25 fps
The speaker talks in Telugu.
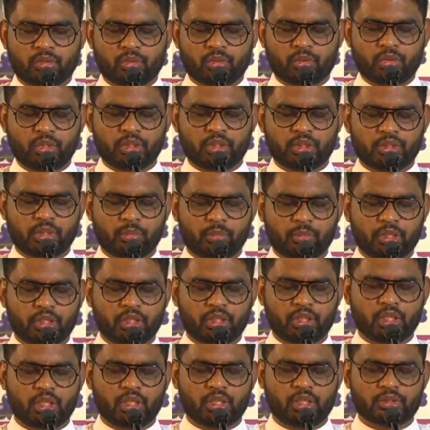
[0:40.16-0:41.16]

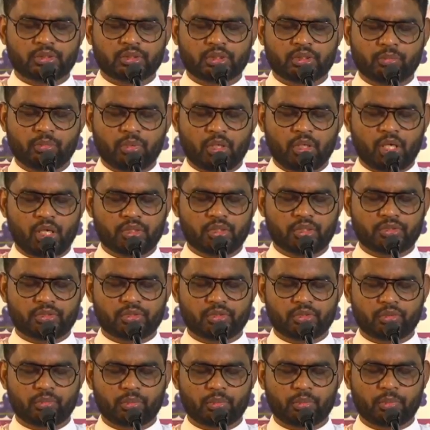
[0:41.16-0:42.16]
ఉన్నతమైన
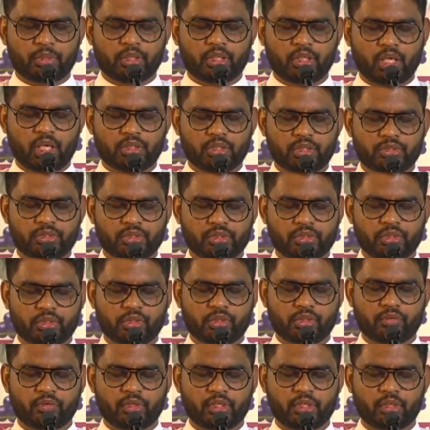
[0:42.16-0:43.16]
సింహాసనముపై
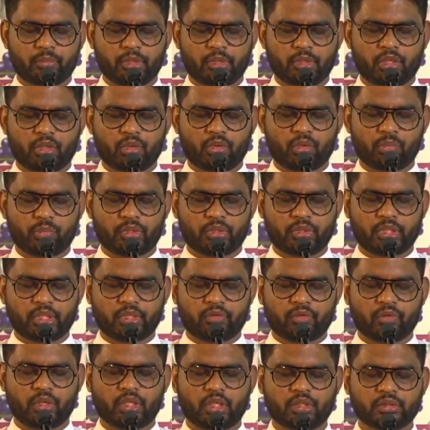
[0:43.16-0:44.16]
ఆశ్చర్యుడమైన మా గొప్ప
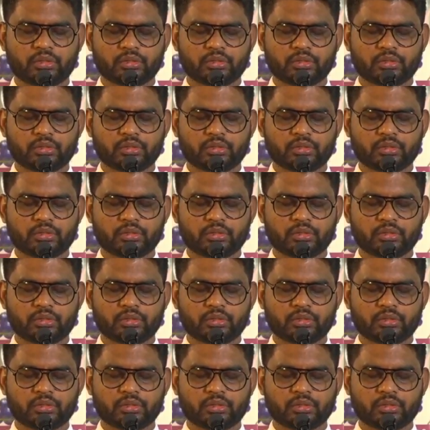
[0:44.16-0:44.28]
దేవా